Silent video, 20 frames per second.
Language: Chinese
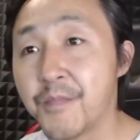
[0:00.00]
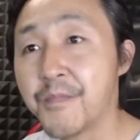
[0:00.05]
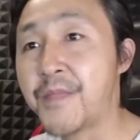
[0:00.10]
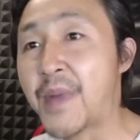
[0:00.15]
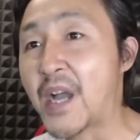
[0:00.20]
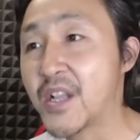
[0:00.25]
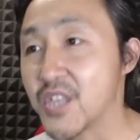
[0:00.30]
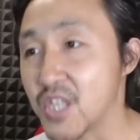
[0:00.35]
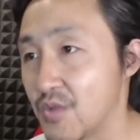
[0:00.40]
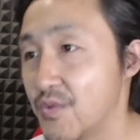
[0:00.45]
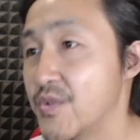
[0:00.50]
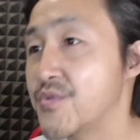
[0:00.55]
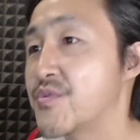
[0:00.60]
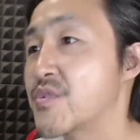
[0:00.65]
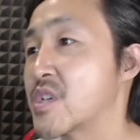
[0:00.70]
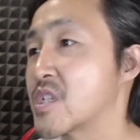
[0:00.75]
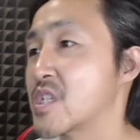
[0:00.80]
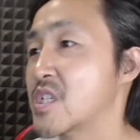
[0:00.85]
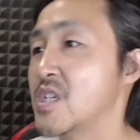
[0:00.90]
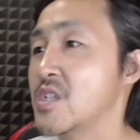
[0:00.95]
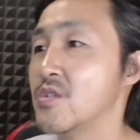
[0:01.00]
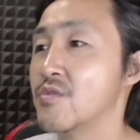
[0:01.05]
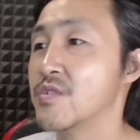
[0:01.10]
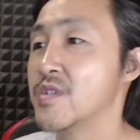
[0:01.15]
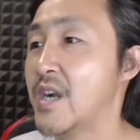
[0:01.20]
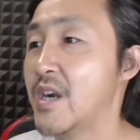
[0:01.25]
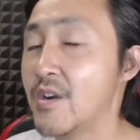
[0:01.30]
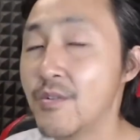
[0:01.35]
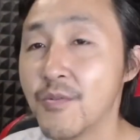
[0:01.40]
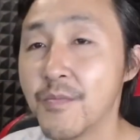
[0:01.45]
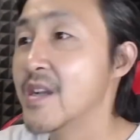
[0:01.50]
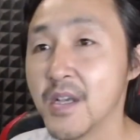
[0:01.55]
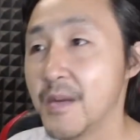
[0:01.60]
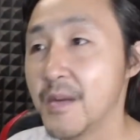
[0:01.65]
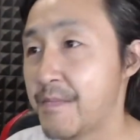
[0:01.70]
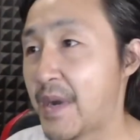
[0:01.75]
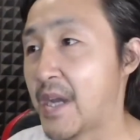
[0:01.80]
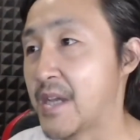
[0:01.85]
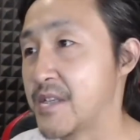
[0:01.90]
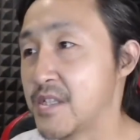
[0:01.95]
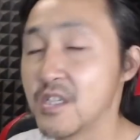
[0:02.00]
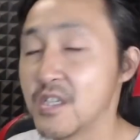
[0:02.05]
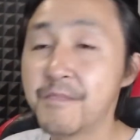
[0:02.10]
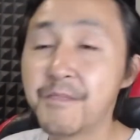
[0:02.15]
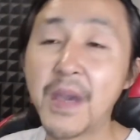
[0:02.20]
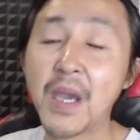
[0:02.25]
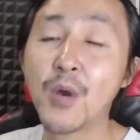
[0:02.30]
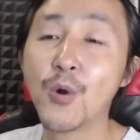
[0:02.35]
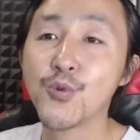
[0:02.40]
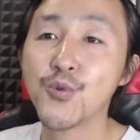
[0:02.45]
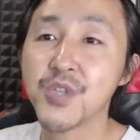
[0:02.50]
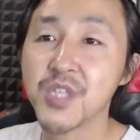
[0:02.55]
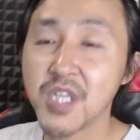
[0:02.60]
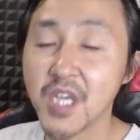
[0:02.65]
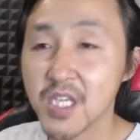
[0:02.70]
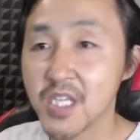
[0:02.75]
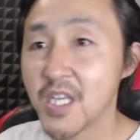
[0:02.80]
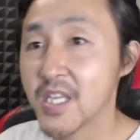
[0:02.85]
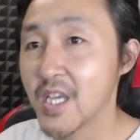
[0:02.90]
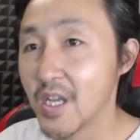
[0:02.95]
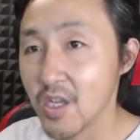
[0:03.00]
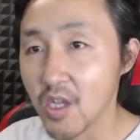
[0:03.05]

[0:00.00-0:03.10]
把警卫局给撤走，然后把习派过去监视那些